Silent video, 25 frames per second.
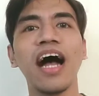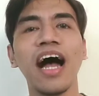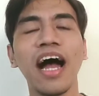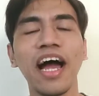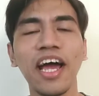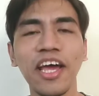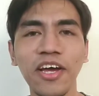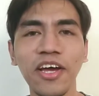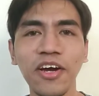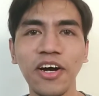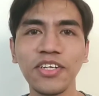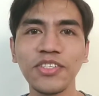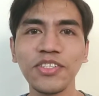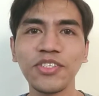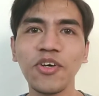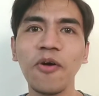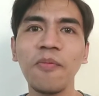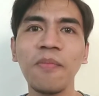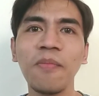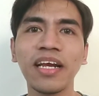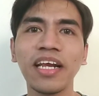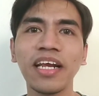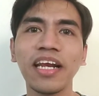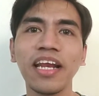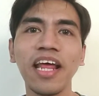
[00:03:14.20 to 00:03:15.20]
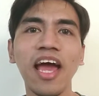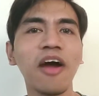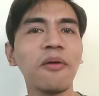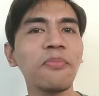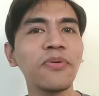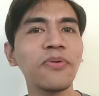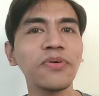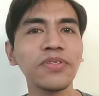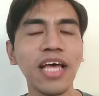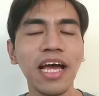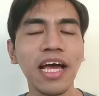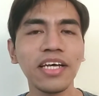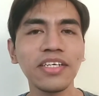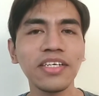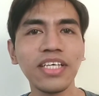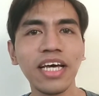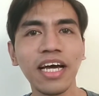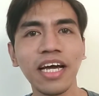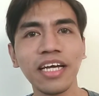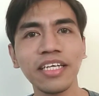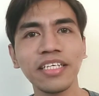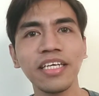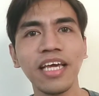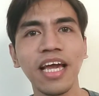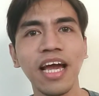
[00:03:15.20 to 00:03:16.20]
Ayun, so magre-react po tayo sa
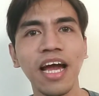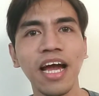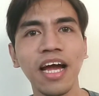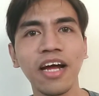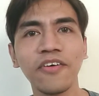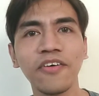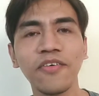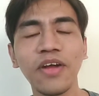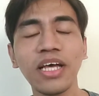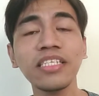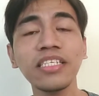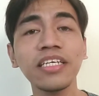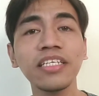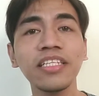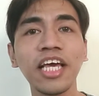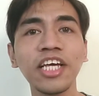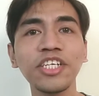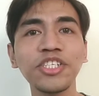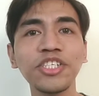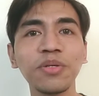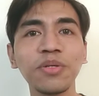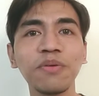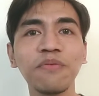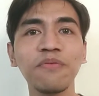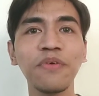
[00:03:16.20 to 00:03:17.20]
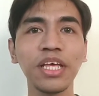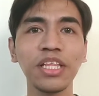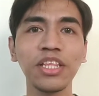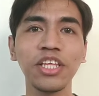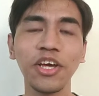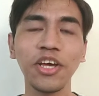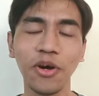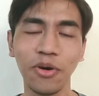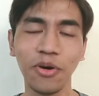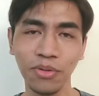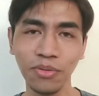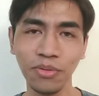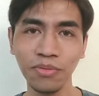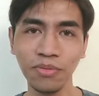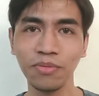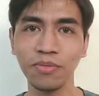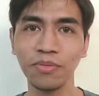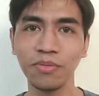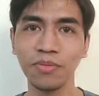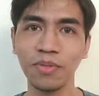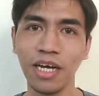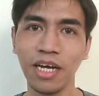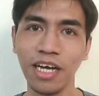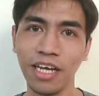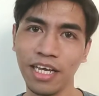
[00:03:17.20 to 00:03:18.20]
kanyang resignation video.
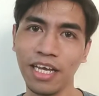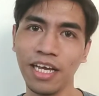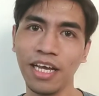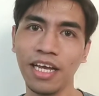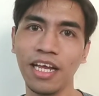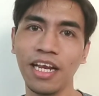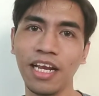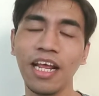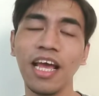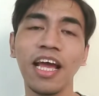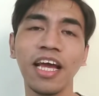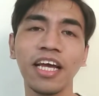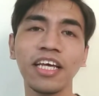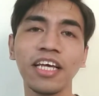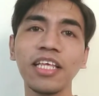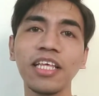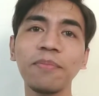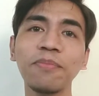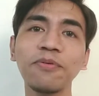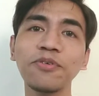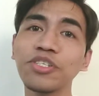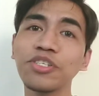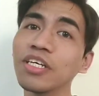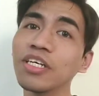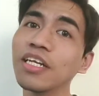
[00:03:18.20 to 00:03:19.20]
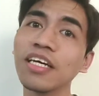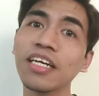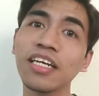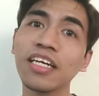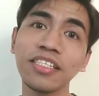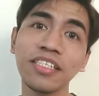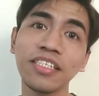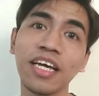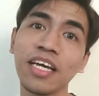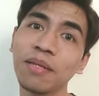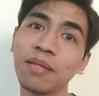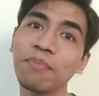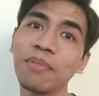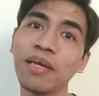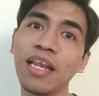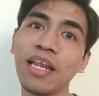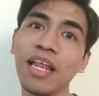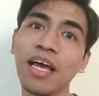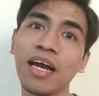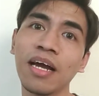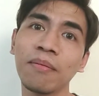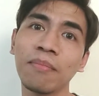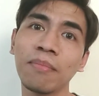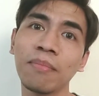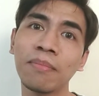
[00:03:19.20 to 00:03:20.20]
Ayan. Hindi po siya nag-resign
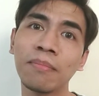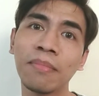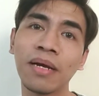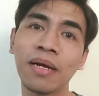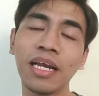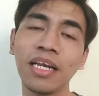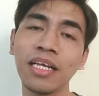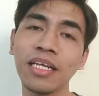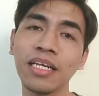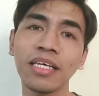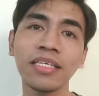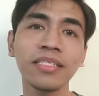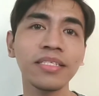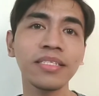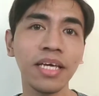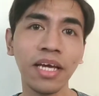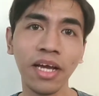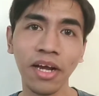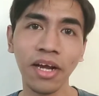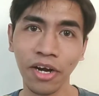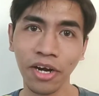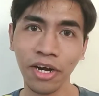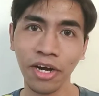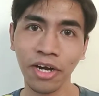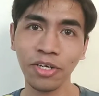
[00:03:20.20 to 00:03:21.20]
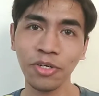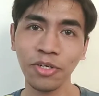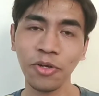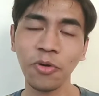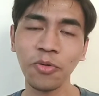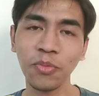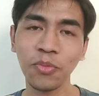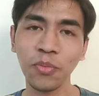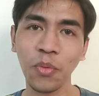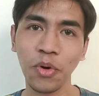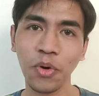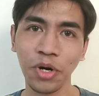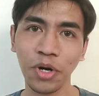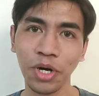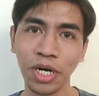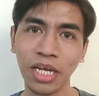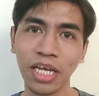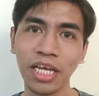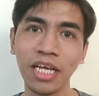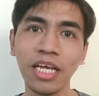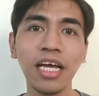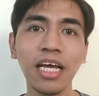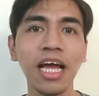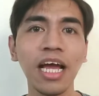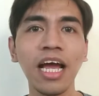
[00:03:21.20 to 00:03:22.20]
bilang magaling na singer, don't worry.
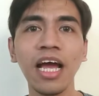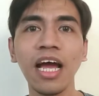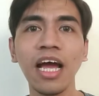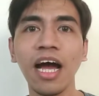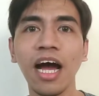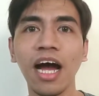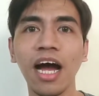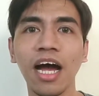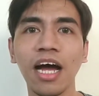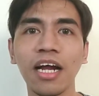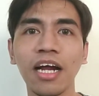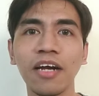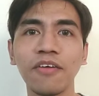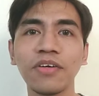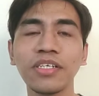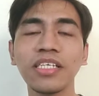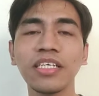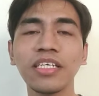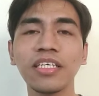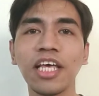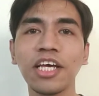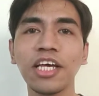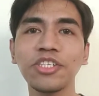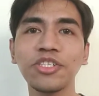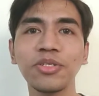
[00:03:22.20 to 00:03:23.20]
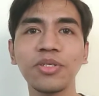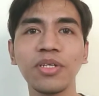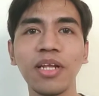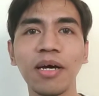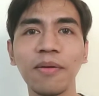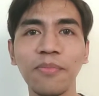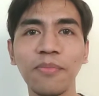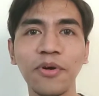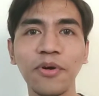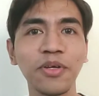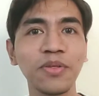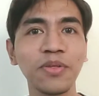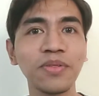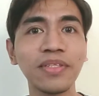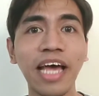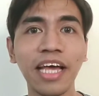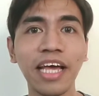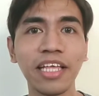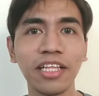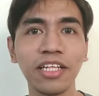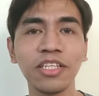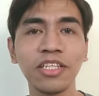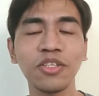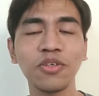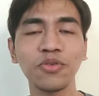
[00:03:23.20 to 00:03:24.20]
Uh, resignation lang po yung
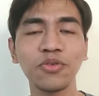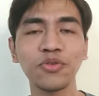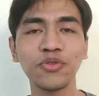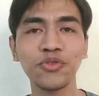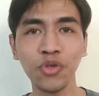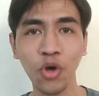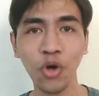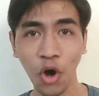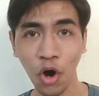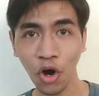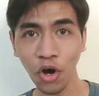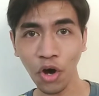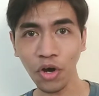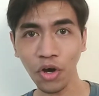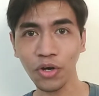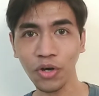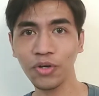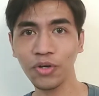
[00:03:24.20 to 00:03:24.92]
title ng song.